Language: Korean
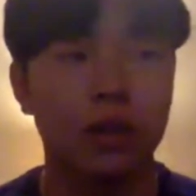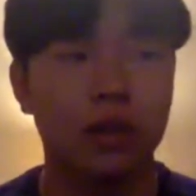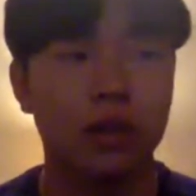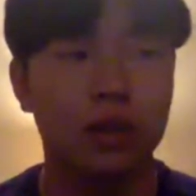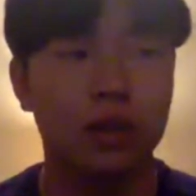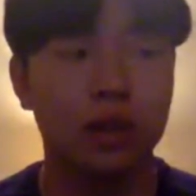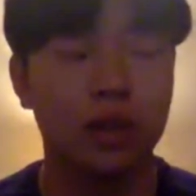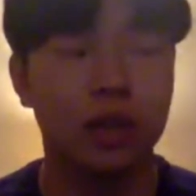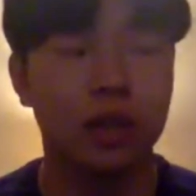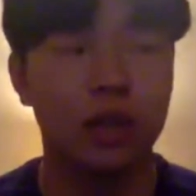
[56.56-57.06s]

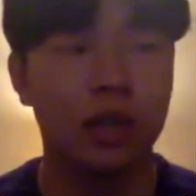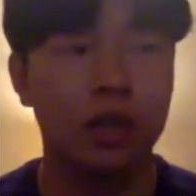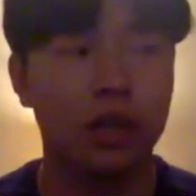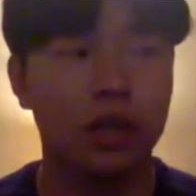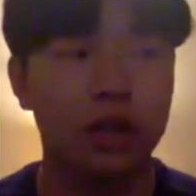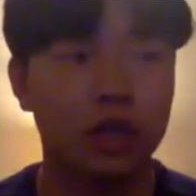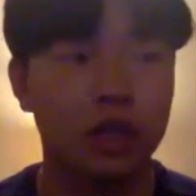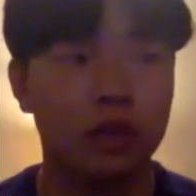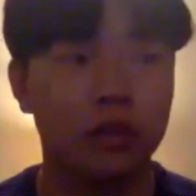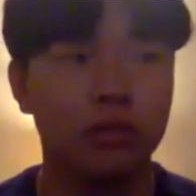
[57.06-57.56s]
그때
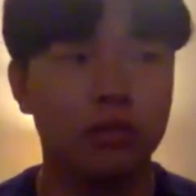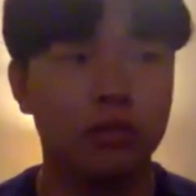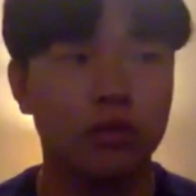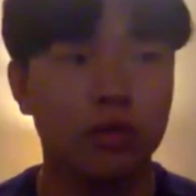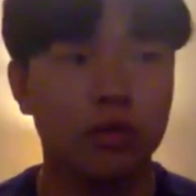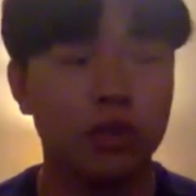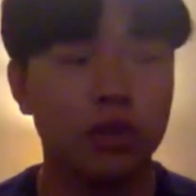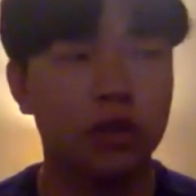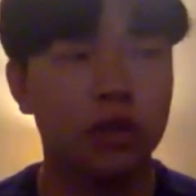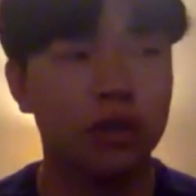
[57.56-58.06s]
팀
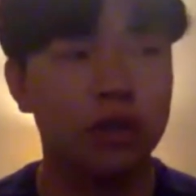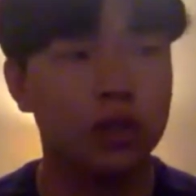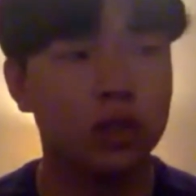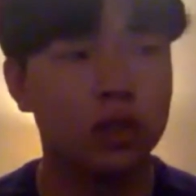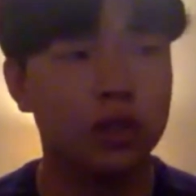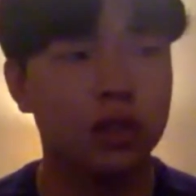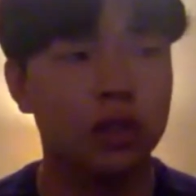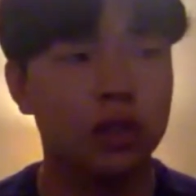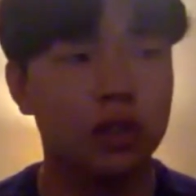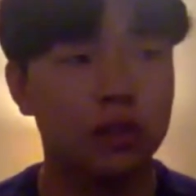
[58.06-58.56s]

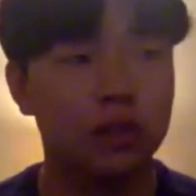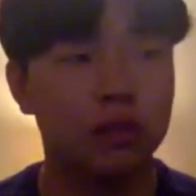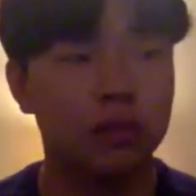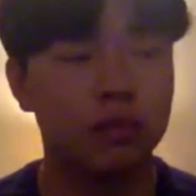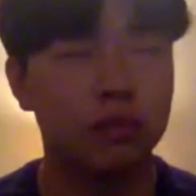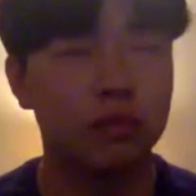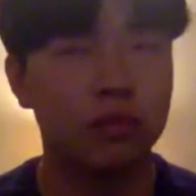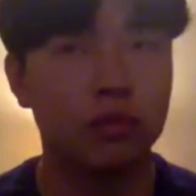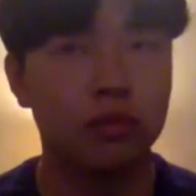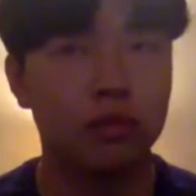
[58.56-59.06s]
훈련을
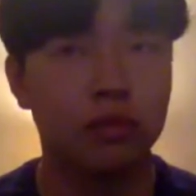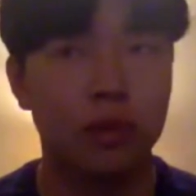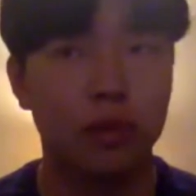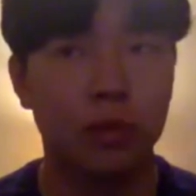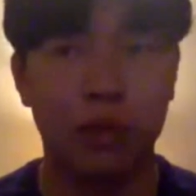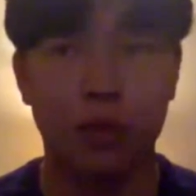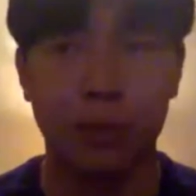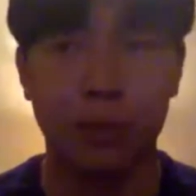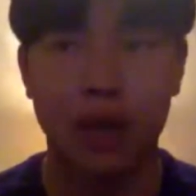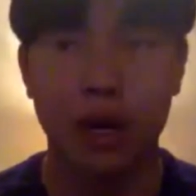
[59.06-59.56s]

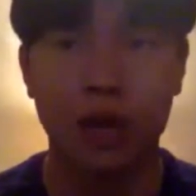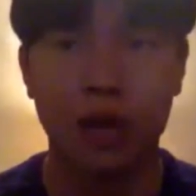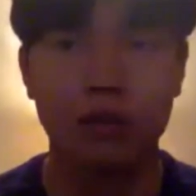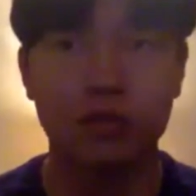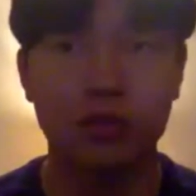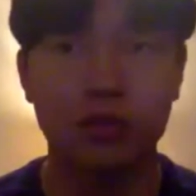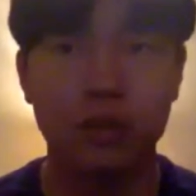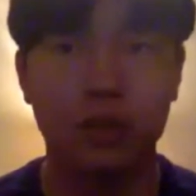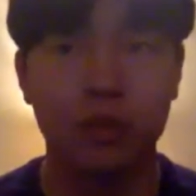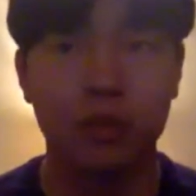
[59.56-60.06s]
뭐 막
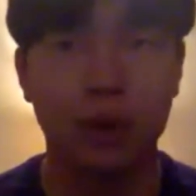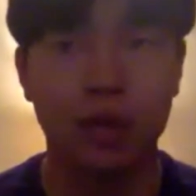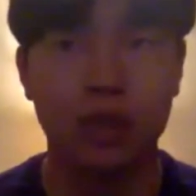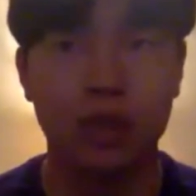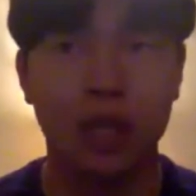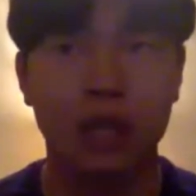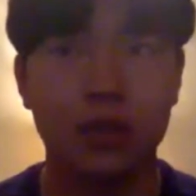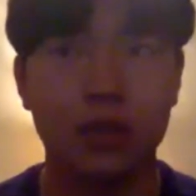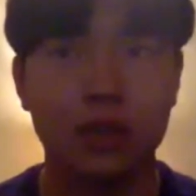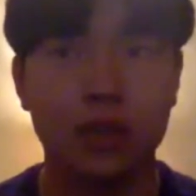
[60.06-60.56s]
한국처럼 막
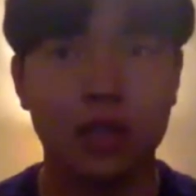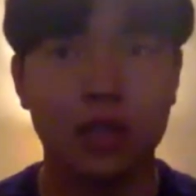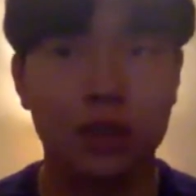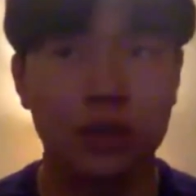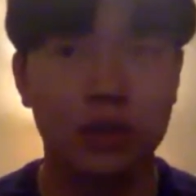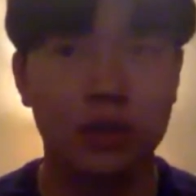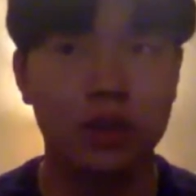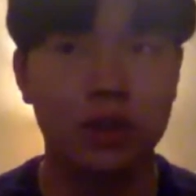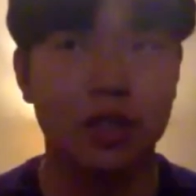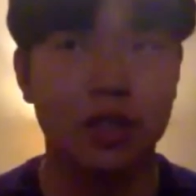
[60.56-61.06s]
5시간,
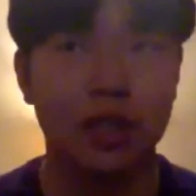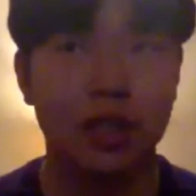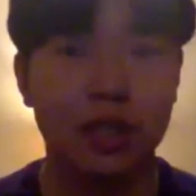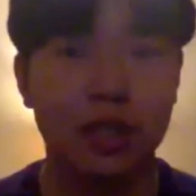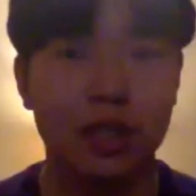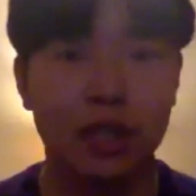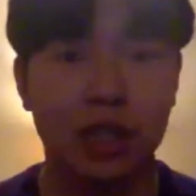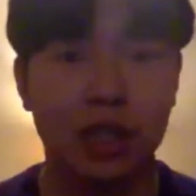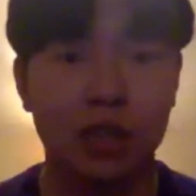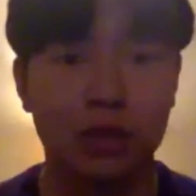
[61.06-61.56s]
6시간 하는
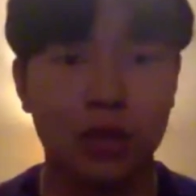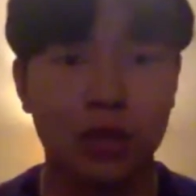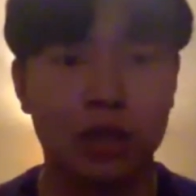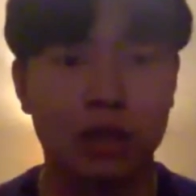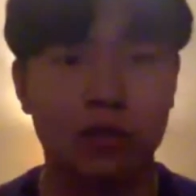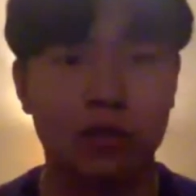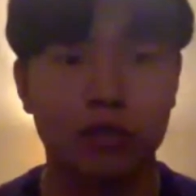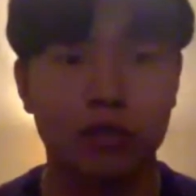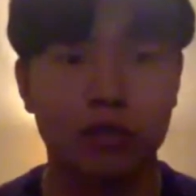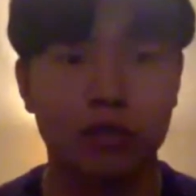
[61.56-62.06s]
게 아니고 딱
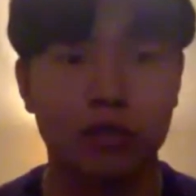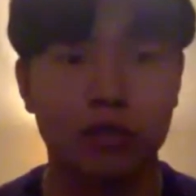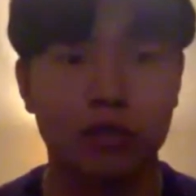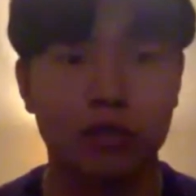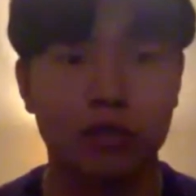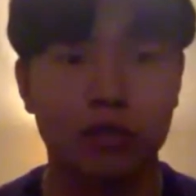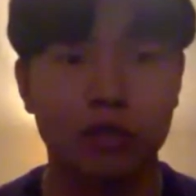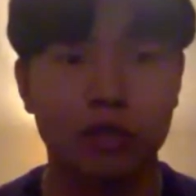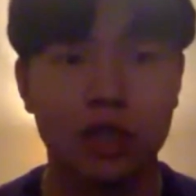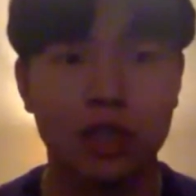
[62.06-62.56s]

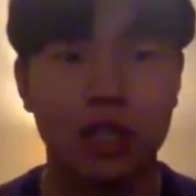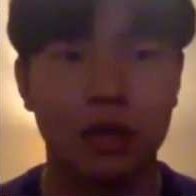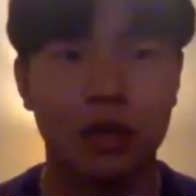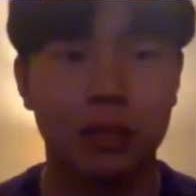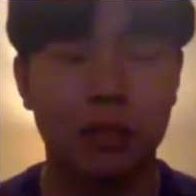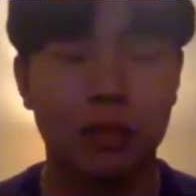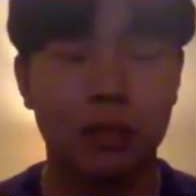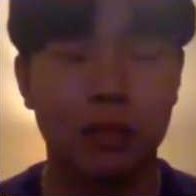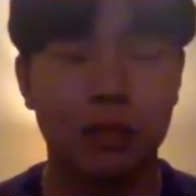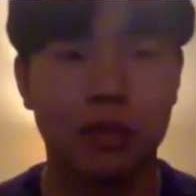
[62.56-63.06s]

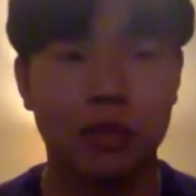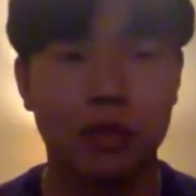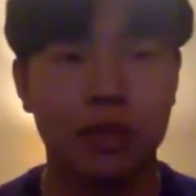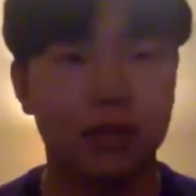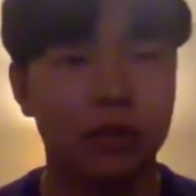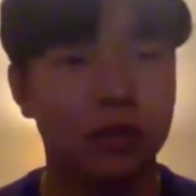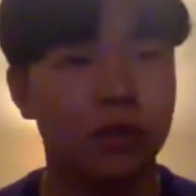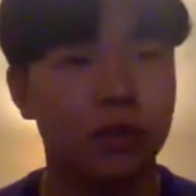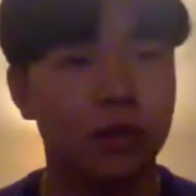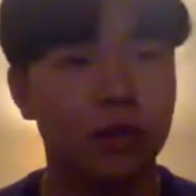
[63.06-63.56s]
2시간
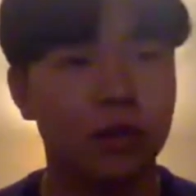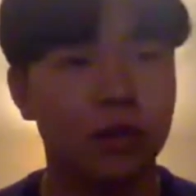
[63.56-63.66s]
정도